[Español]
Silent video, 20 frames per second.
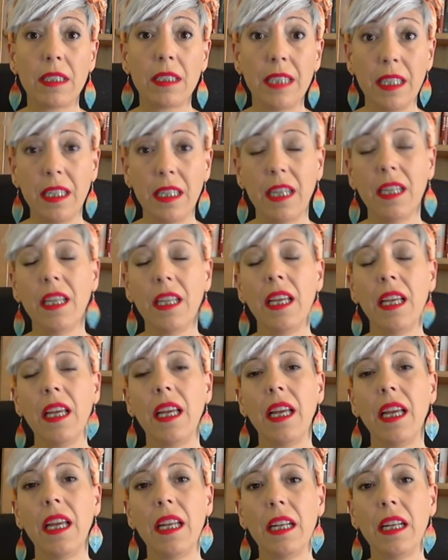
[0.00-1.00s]
llena
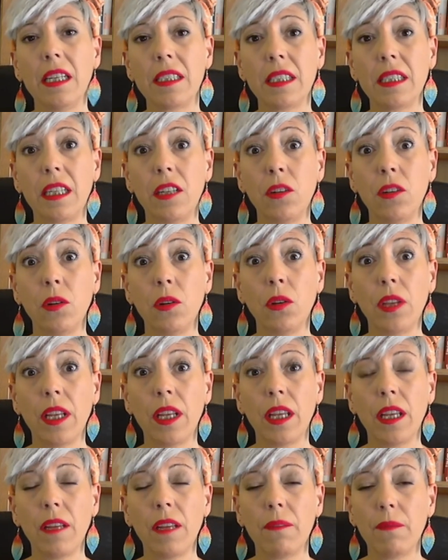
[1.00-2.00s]
en el signo
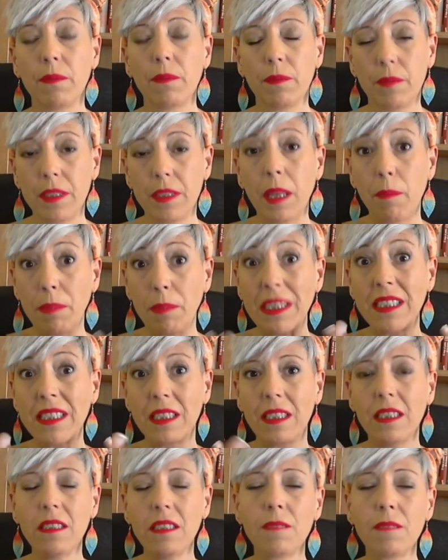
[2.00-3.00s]
de,
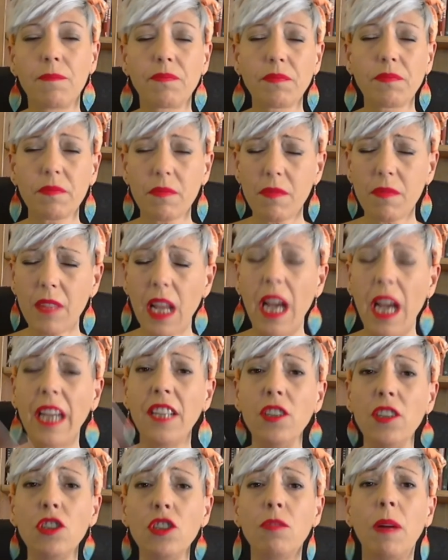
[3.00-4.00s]
Piscis,
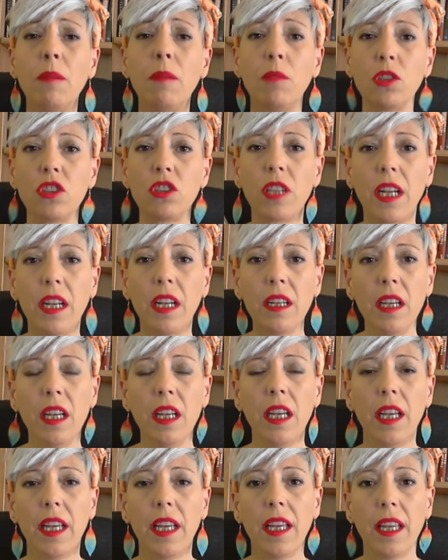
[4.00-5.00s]
Ahí nos va a mostrar
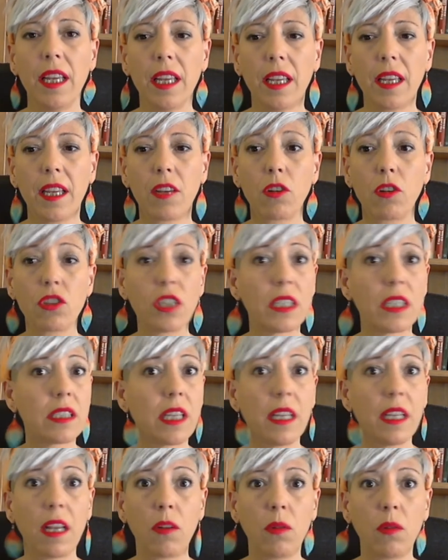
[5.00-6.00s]
eh, cosas
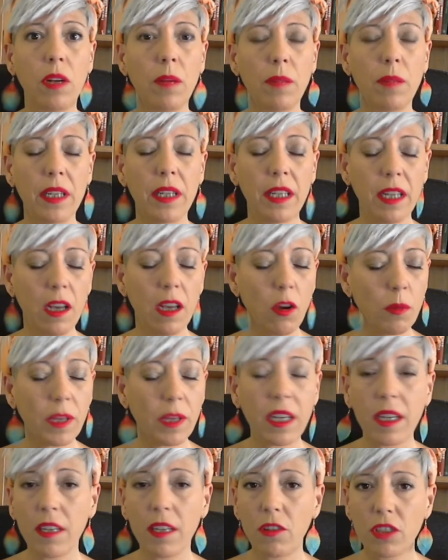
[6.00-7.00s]
que de alguna manera o
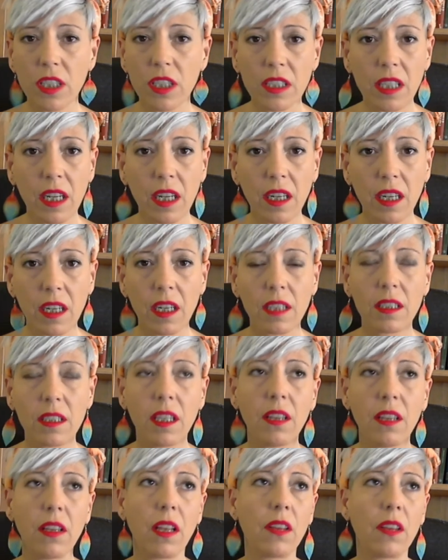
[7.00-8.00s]
bien que nos están
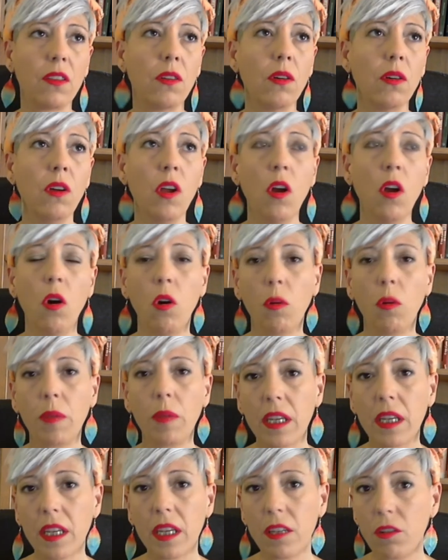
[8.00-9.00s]
ralentizando, o
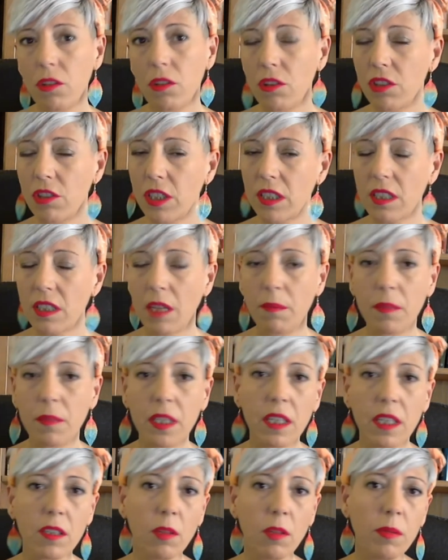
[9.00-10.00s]
bien que no nos están
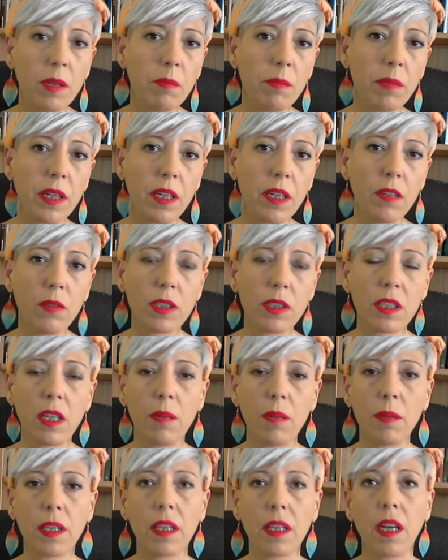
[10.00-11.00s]
viniendo bien para
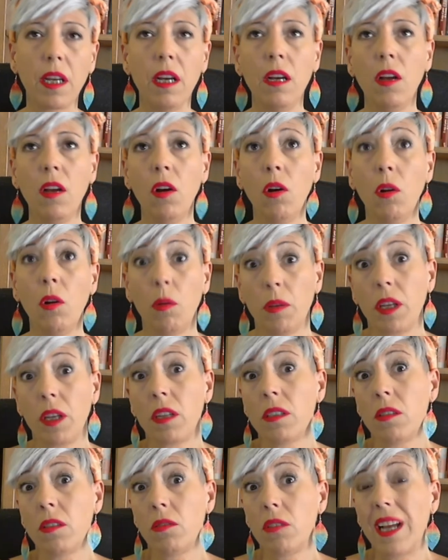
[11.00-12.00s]
nuestra vida, o bien
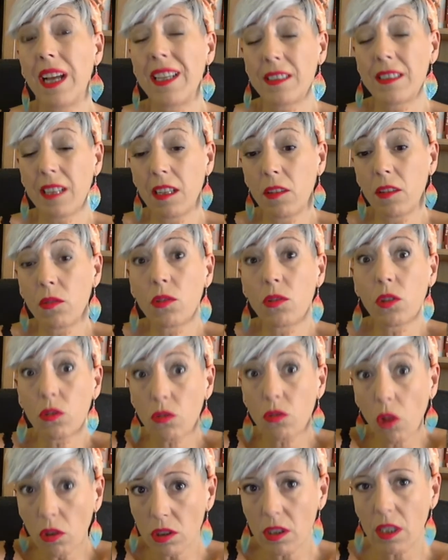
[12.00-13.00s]
que son hasta incluso
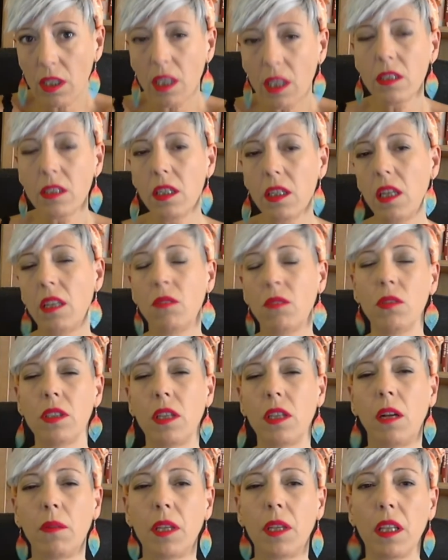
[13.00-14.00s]
tóxicas en
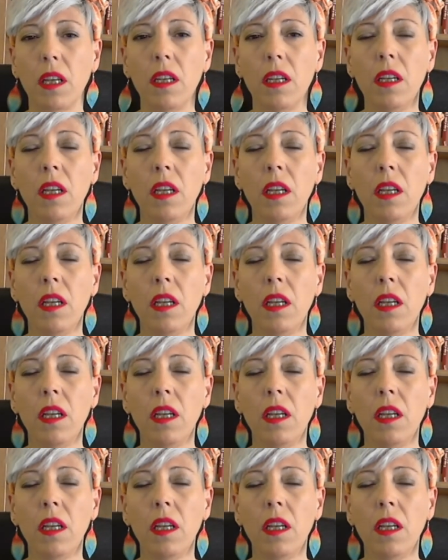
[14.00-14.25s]
nuestra vida.